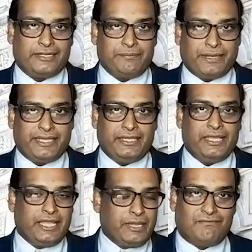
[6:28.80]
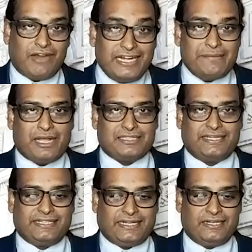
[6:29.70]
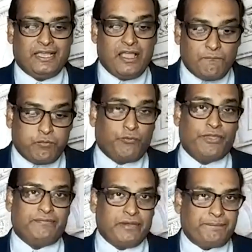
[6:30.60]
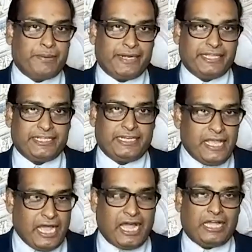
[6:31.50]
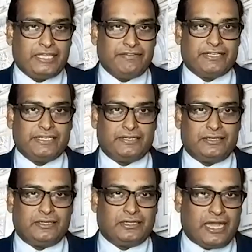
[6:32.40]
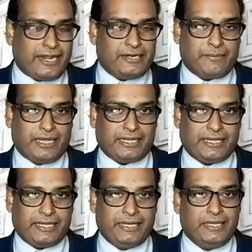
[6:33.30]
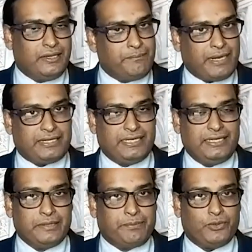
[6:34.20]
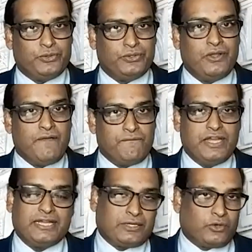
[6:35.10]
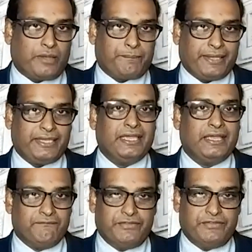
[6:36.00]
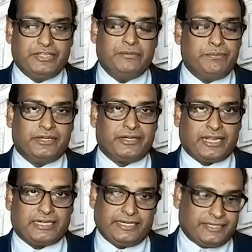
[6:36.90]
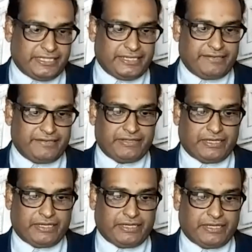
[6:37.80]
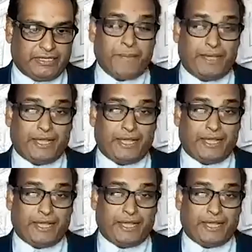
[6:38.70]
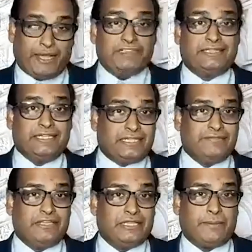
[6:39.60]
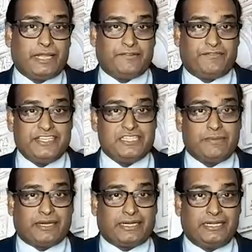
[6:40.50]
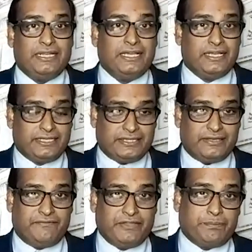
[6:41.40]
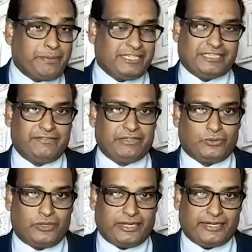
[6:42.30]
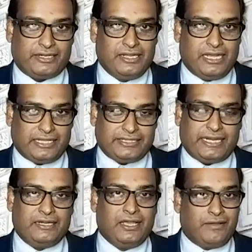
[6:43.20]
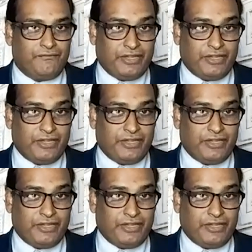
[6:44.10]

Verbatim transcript: அதன்படி வழி மாசடைதல் புவி வெப்பமடைதல் ஆகியவற்றின் காரணமாக மக்கள் இப்பொழுது வேக குறைப்பை விரும்புகின்றார்கள் என்று தெரிவிக்கப்பட்டுள்ளது குறிப்பாக அறுபத்தி எட்டு வீதமான பிரெஞ்சு மக்கள் இந்த விருப்பத்தை தெரிவித்துள்ளனர் அதனால்